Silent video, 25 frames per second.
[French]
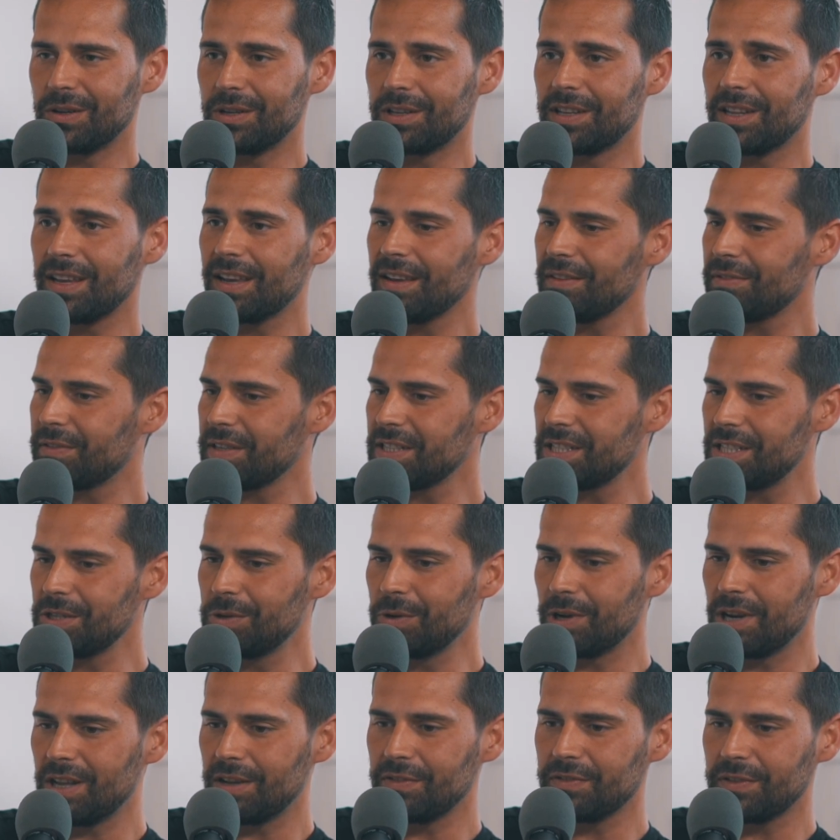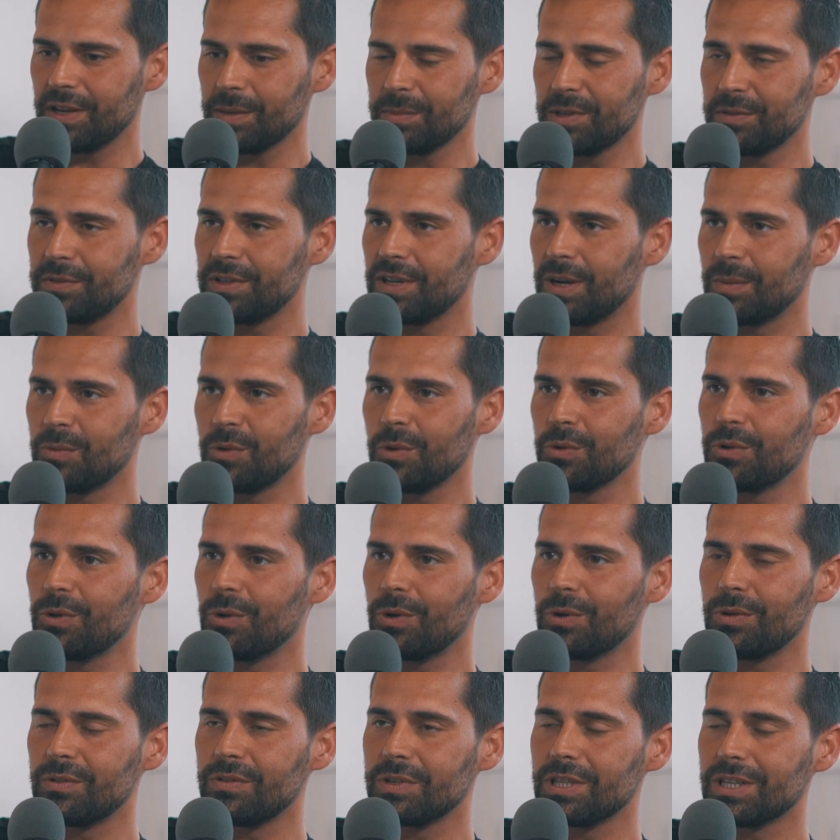très fatigant à la fin, mais finalement on
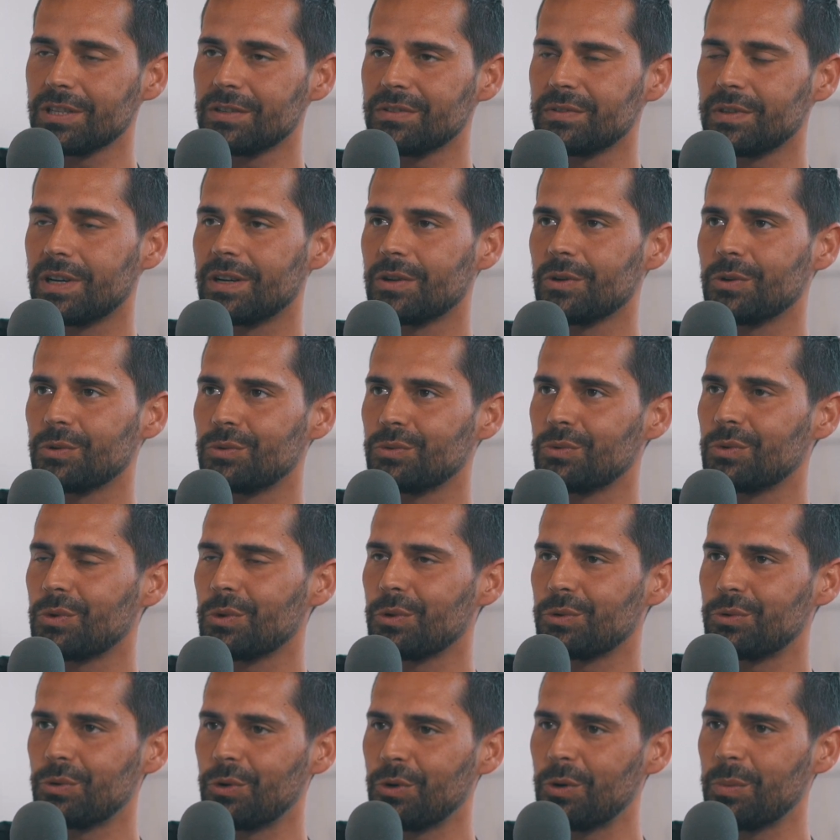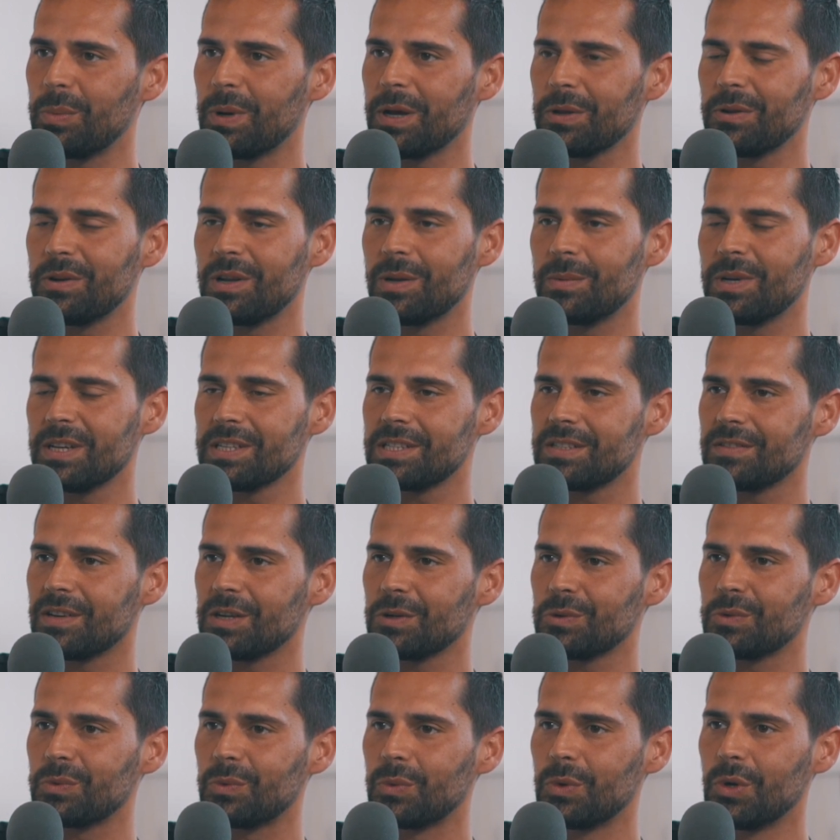en revient, enfin quand on, quand on repart de là-bas, c'est
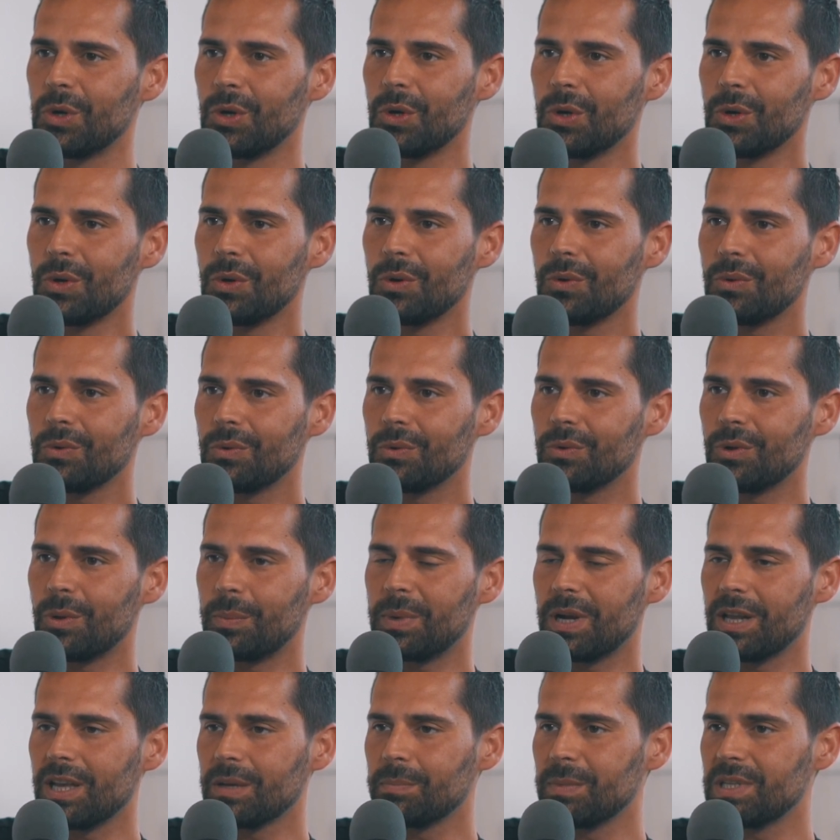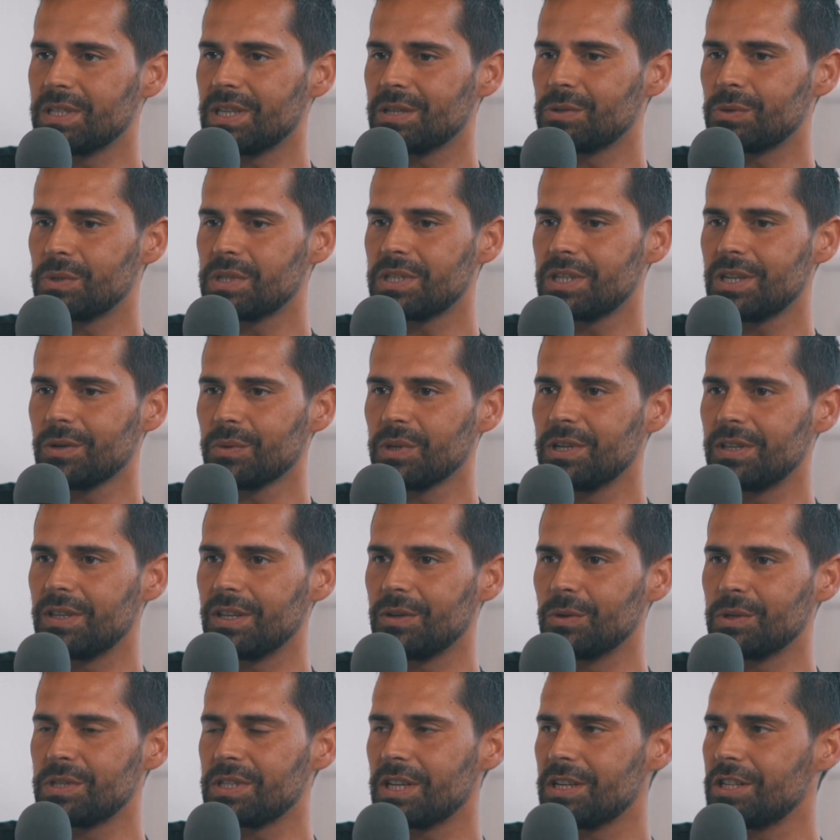vrai qu'on on en parlait avec mes associés, on
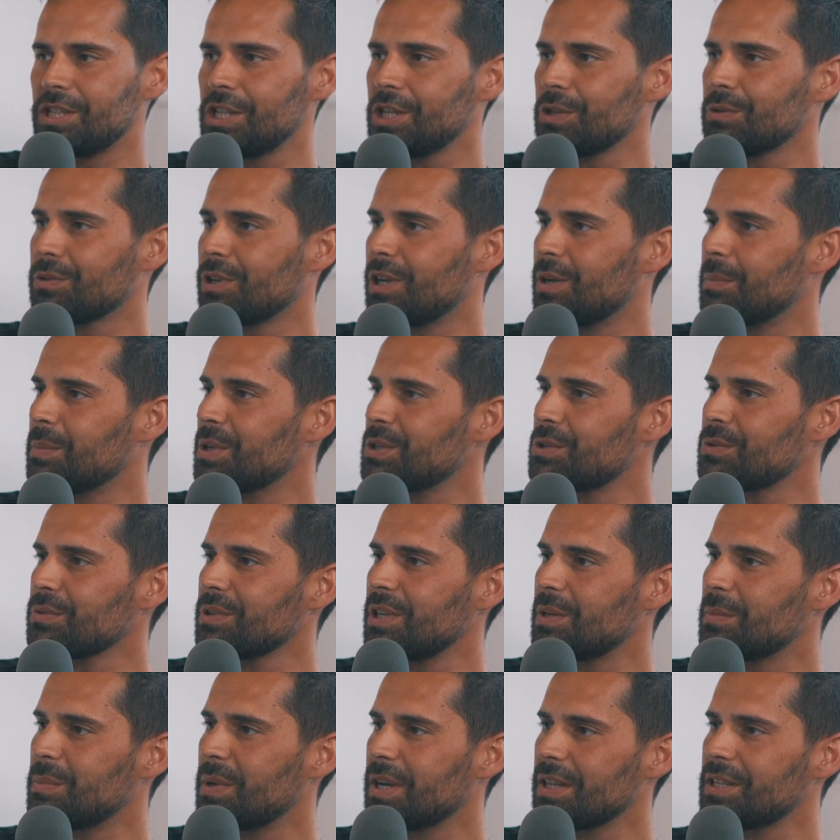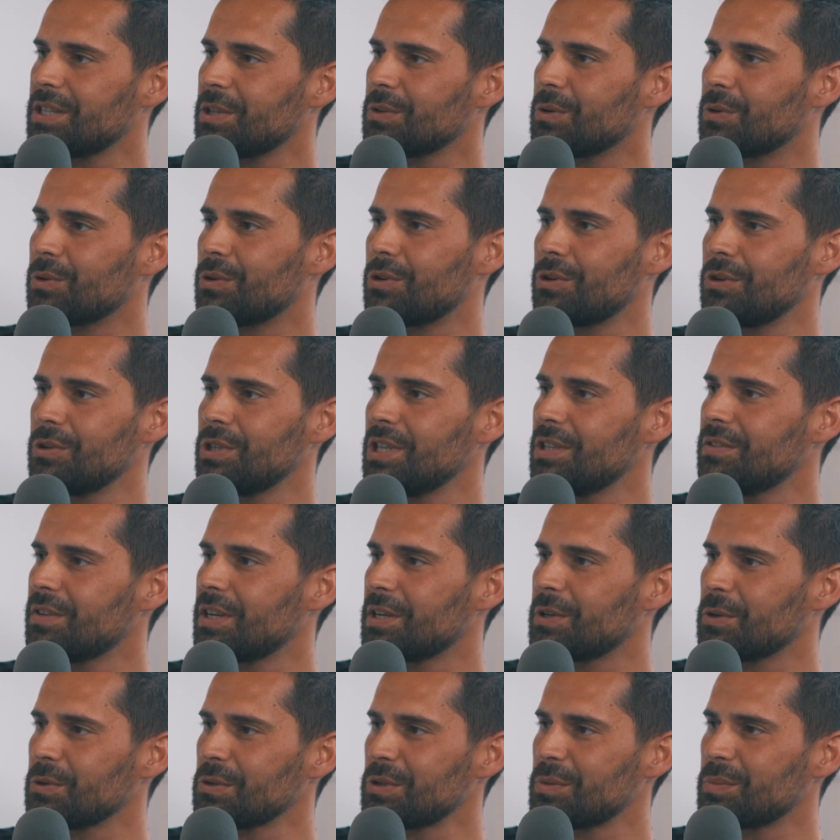était nostalgiques, on a l'impression d'être parti en colonie de
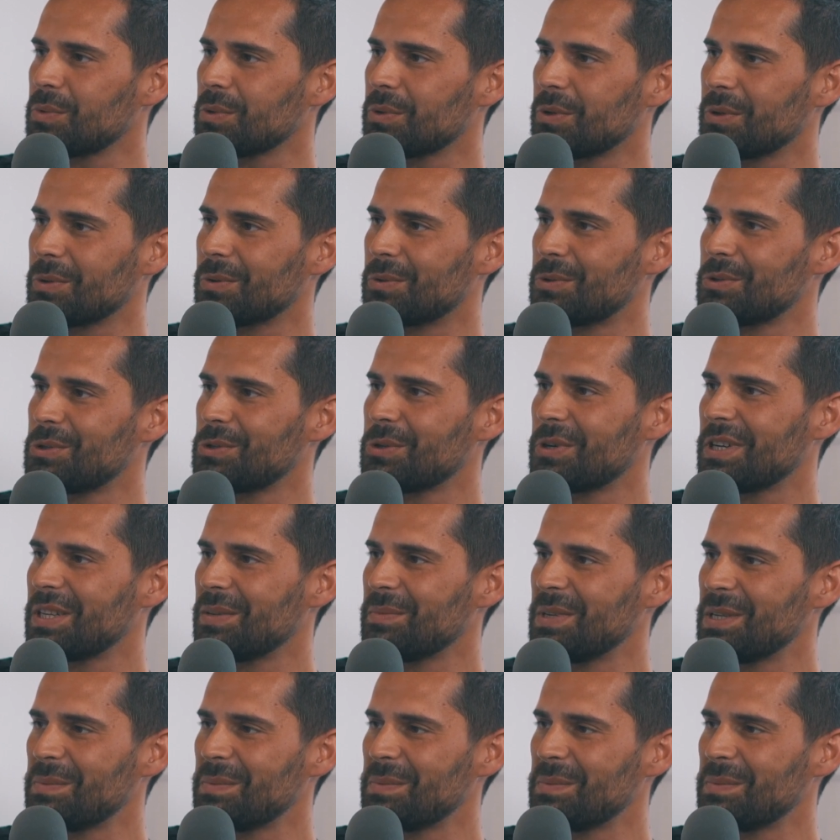vacances pendant deux jours et demi